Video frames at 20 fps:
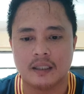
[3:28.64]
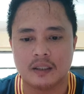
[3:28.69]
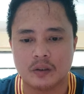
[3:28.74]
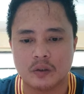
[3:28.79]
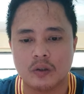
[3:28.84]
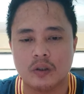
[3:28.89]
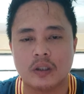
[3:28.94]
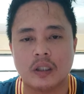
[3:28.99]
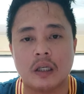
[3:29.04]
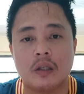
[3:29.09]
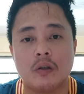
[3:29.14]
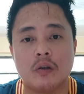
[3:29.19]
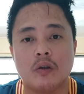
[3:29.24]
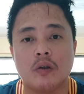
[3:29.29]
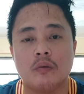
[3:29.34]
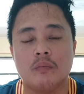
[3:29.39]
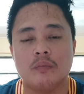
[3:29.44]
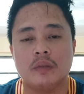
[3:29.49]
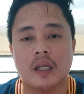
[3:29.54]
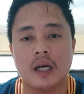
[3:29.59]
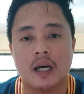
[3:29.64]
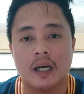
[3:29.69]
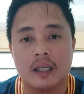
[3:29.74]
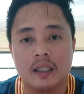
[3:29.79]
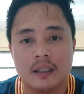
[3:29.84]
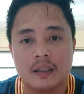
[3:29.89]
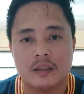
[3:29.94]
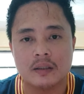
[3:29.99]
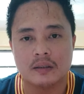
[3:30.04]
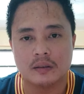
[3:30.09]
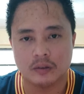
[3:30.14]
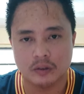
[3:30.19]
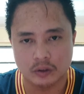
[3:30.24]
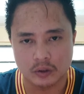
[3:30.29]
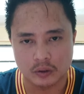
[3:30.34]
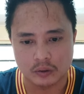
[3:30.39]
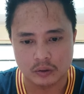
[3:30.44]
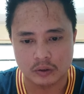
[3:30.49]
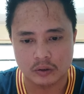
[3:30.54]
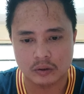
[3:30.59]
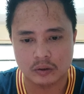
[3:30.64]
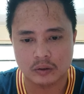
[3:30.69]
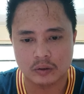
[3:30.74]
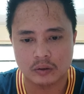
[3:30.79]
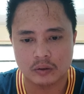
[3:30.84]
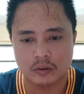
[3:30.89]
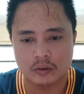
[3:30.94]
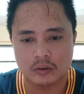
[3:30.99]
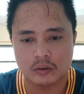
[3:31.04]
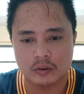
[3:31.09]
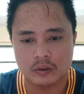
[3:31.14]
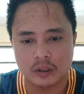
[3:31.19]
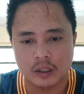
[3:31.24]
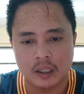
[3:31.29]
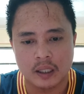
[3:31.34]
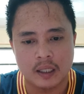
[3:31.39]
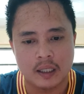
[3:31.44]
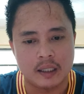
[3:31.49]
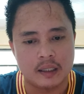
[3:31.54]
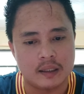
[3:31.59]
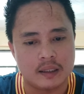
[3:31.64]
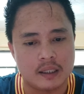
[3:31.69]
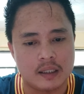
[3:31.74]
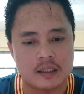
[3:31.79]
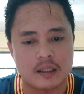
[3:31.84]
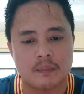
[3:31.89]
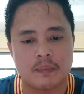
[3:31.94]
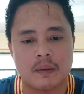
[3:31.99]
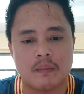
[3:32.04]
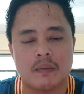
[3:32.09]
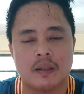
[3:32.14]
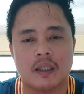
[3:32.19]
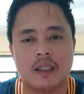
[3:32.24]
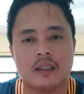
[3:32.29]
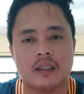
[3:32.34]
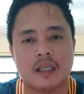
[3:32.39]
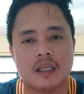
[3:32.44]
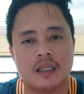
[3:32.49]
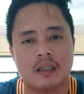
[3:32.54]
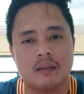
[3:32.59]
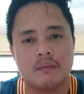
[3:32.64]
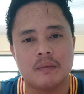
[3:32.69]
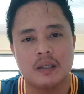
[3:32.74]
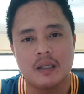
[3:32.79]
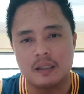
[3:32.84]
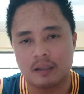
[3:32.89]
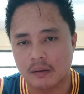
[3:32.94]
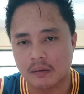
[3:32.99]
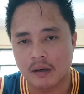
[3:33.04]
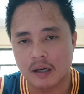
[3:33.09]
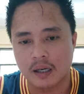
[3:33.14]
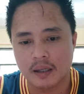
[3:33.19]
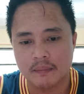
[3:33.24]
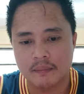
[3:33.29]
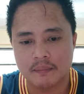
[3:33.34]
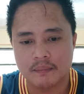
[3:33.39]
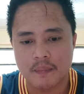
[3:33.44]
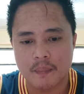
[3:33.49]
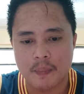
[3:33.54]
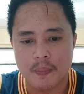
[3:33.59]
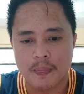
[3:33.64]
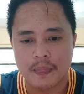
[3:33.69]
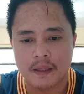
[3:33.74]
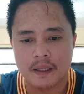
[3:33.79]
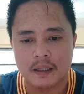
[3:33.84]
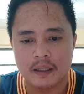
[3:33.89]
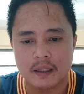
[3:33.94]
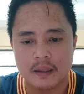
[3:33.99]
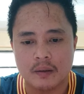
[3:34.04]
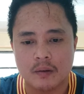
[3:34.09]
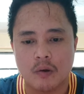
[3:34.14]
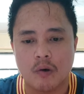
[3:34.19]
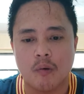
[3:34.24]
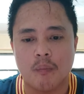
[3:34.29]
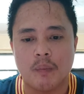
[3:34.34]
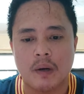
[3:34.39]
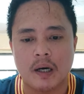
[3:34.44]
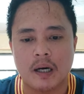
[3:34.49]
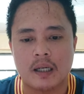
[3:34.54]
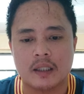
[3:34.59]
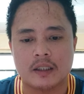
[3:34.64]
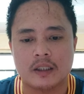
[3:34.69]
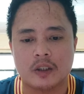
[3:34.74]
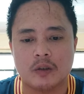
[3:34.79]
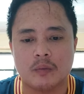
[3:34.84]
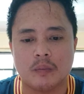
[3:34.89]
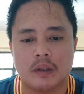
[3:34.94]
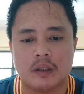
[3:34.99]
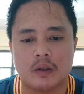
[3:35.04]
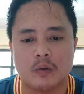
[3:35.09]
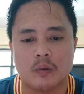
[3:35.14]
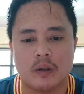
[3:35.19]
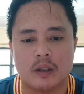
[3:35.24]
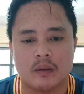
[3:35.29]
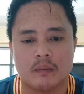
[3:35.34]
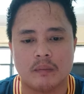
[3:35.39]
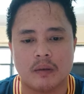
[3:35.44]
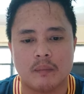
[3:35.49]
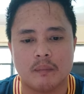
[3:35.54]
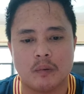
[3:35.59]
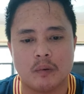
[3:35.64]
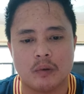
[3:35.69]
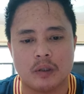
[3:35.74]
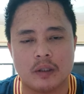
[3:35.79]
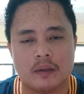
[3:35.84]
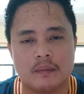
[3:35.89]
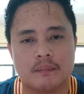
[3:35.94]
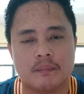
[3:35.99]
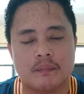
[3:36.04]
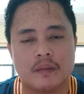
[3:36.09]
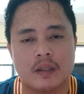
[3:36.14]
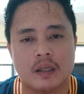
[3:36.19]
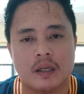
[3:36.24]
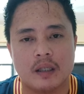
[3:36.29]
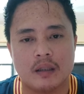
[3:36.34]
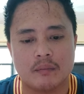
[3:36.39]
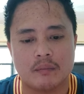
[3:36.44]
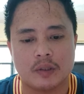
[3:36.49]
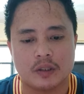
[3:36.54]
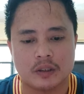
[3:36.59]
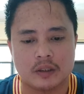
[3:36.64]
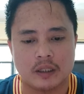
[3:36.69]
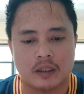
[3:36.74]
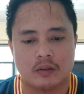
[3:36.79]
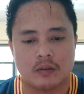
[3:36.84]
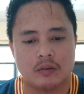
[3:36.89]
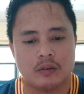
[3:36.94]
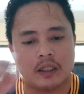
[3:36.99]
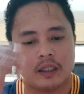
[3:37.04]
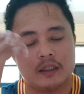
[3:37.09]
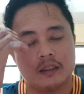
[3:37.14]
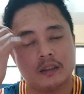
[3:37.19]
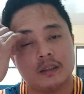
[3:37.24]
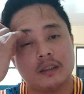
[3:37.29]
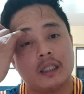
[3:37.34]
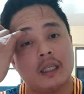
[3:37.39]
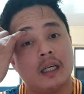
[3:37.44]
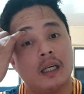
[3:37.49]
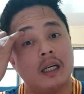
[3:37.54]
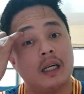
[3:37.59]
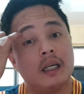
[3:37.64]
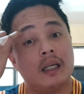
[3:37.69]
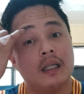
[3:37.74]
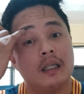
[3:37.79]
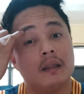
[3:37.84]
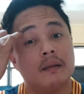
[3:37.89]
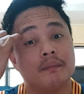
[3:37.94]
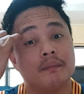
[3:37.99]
Ito'y kaloob ng Diyos. Hindi sa pamagitan ng mga gawa upang ang sinuman huwag mapuri. Ang verse na ito guys, uh,